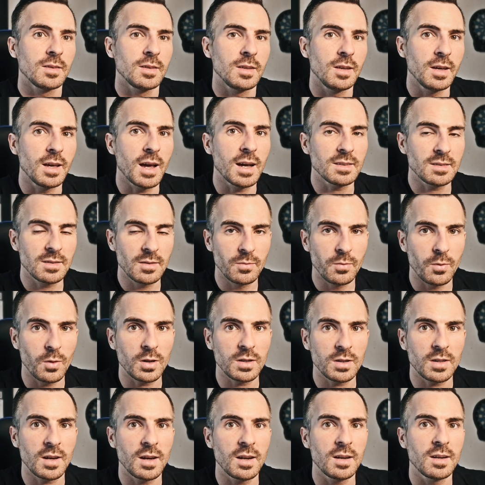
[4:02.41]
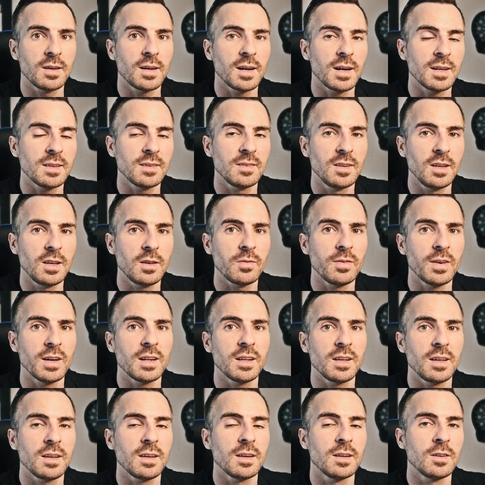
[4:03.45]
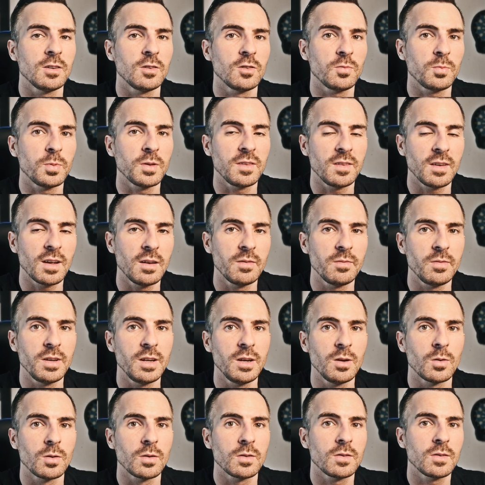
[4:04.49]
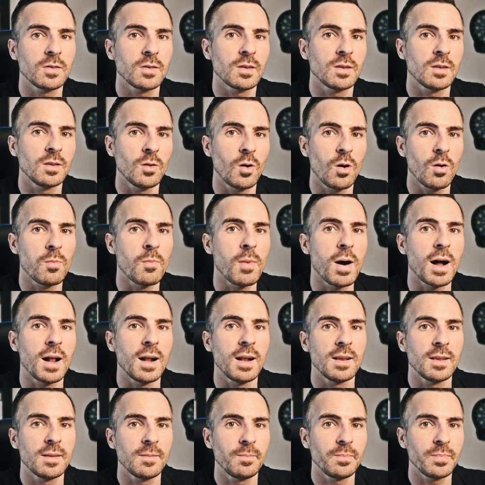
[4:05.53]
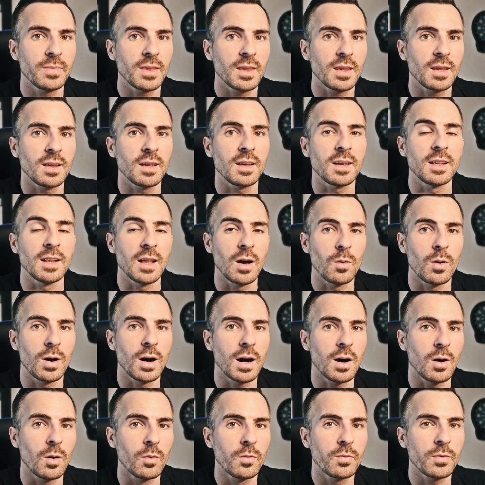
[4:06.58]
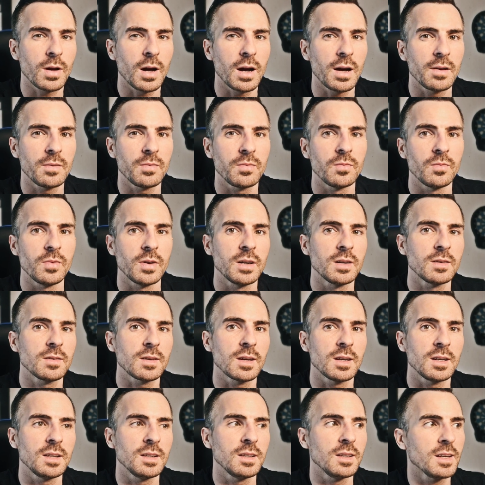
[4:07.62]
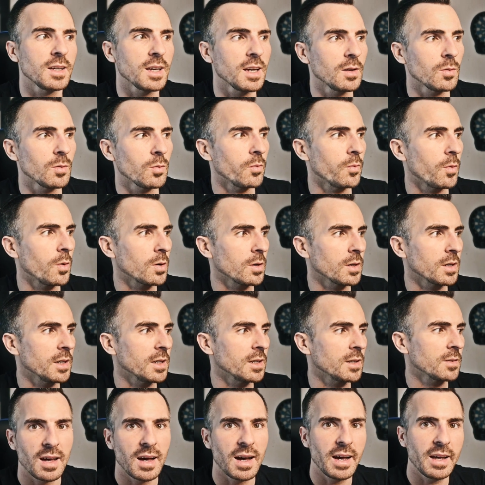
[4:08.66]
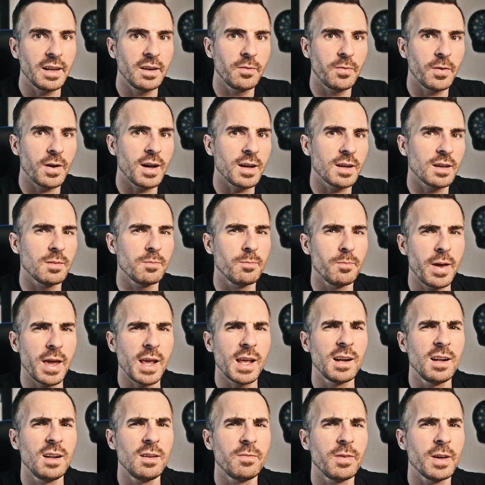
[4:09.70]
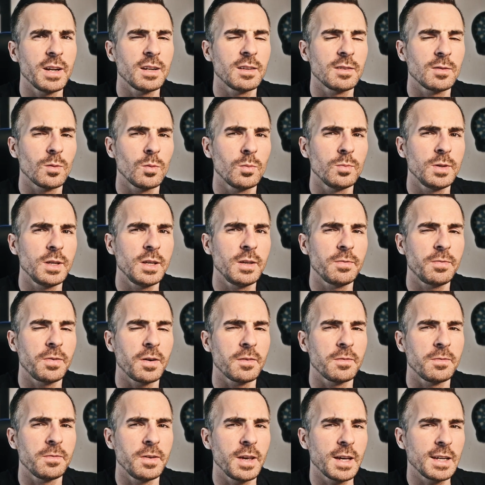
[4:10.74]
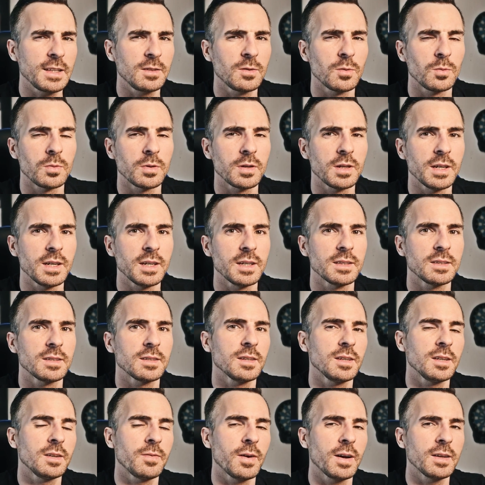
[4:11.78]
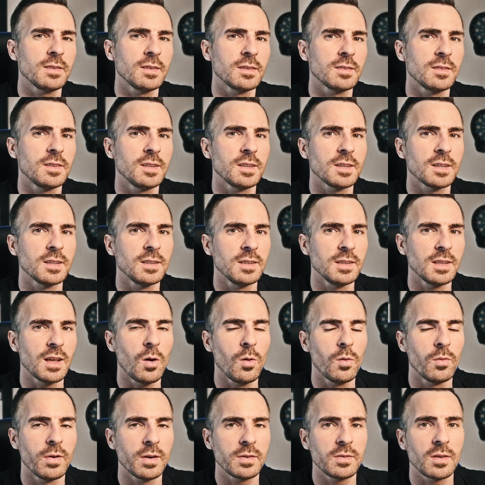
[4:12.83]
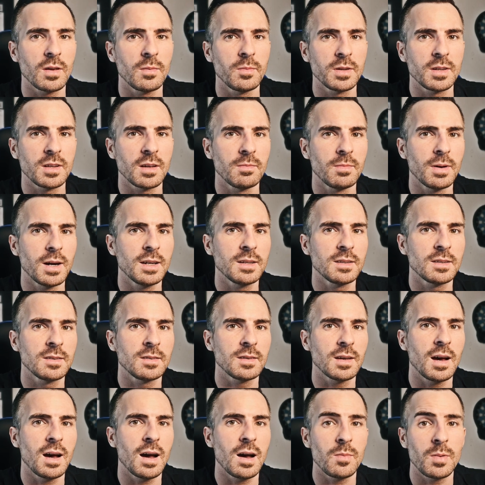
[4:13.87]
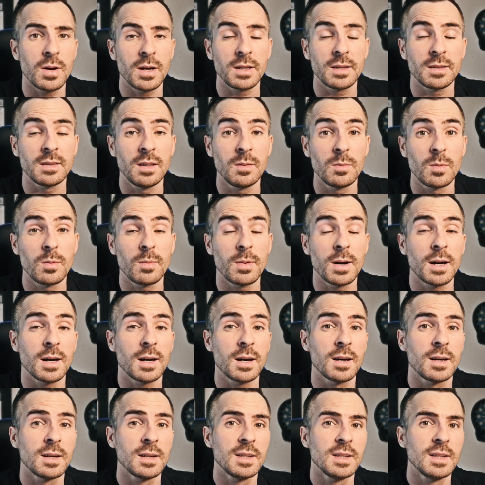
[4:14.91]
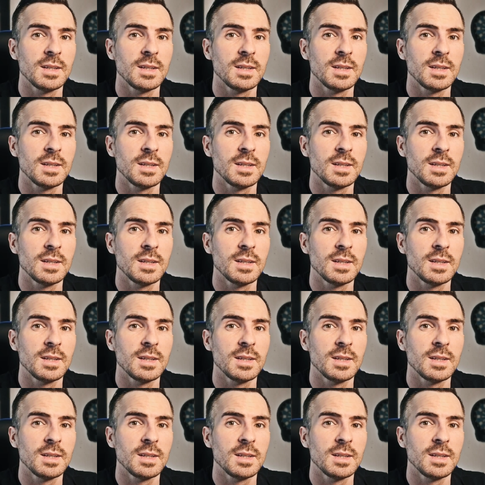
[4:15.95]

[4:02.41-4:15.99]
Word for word: die ganzen Vorteile an sich werde ich in speziellen Videos nochmal genauer aufgreifen, wenn es dann in die Keto-Woche geht. Eine Frage, Mängel, wenn es um die Verwertung geht. Ich weiß jetzt nicht genau, was damit gemeint ist, aber ich nehme mal